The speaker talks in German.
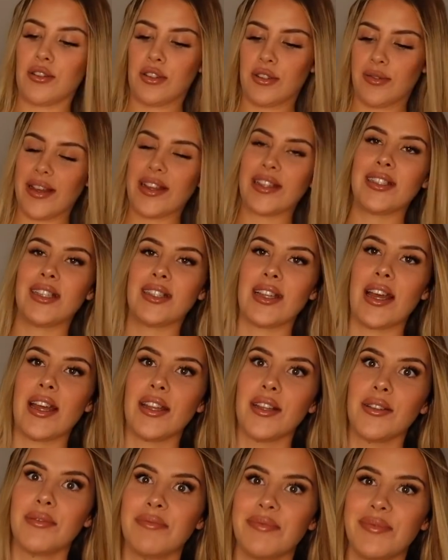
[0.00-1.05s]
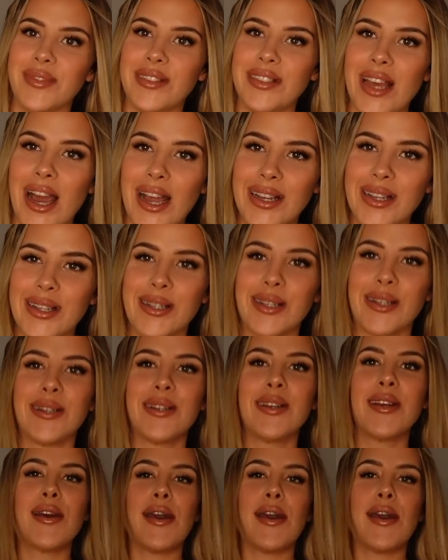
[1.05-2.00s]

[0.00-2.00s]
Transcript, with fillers: und zwar ist das eine Jacke.